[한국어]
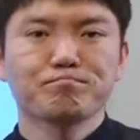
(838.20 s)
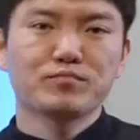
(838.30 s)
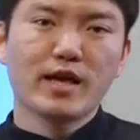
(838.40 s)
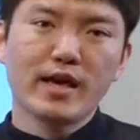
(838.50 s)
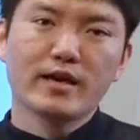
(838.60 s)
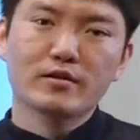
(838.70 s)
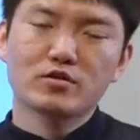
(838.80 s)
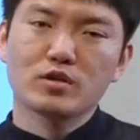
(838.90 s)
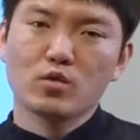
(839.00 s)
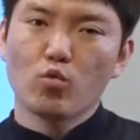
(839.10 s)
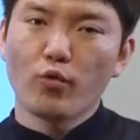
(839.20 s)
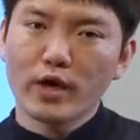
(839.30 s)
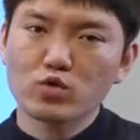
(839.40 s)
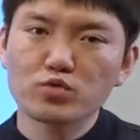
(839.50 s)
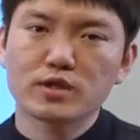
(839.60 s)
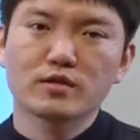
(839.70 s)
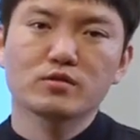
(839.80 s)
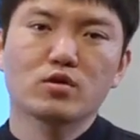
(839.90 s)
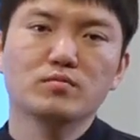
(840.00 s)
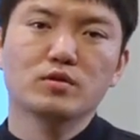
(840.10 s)
내 해결책이 왜
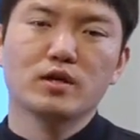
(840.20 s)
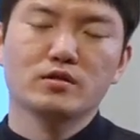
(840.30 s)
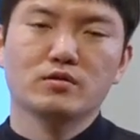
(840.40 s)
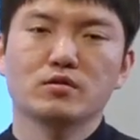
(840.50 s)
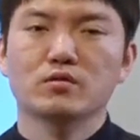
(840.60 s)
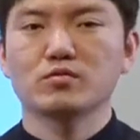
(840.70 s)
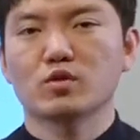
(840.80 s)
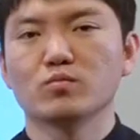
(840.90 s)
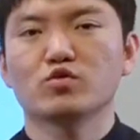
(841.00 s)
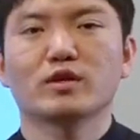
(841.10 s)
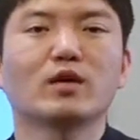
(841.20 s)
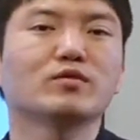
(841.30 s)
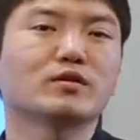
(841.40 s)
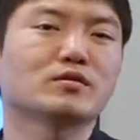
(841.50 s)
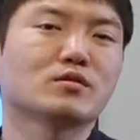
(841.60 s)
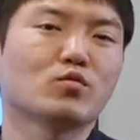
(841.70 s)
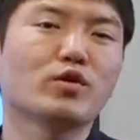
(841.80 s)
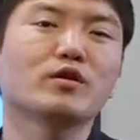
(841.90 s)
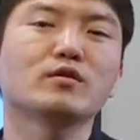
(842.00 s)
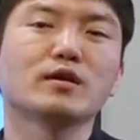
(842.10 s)
좋은지까지 설명을 하셔야지 여러분 점수가 나온다고 그랬어요.
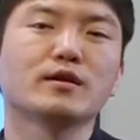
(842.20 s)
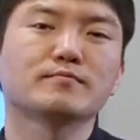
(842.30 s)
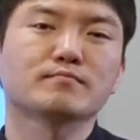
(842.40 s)
왜요?